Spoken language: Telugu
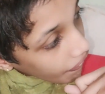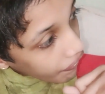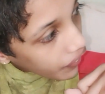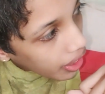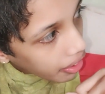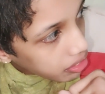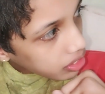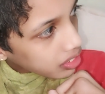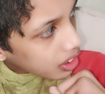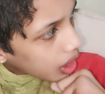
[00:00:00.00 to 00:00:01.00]
త్వరలో
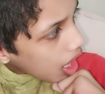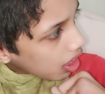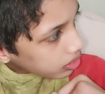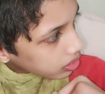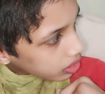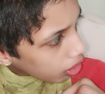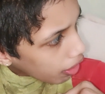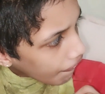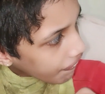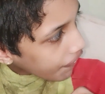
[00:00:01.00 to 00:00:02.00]
అయితే లక్కీ పాపది డే
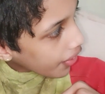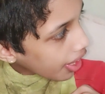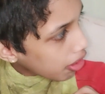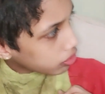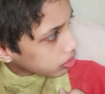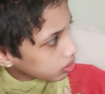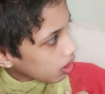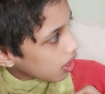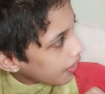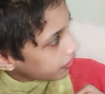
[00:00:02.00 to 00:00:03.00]
విత్ లక్కీ పాప అయితే
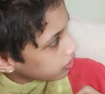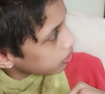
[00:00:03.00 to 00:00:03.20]
వీడియో ఒకటి